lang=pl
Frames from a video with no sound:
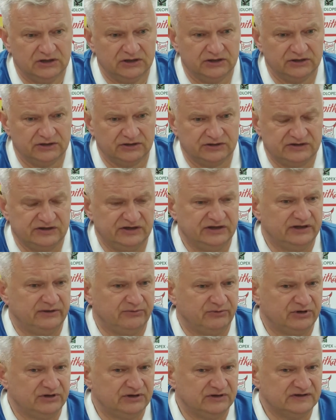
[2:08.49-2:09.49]
y, z
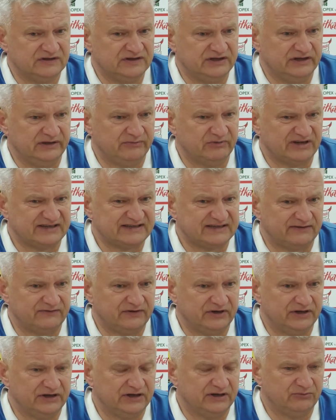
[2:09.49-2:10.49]
innym, z innym
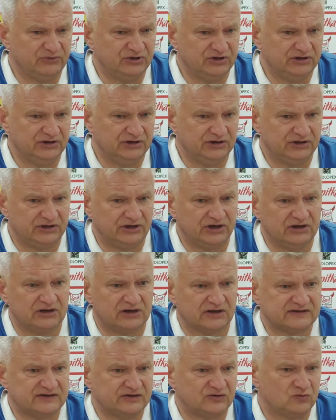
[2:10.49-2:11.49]
nastawieniem i, i
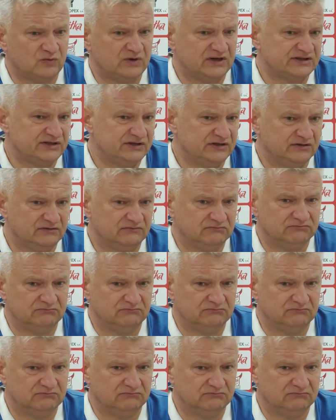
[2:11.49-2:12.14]
kilka sytuacji,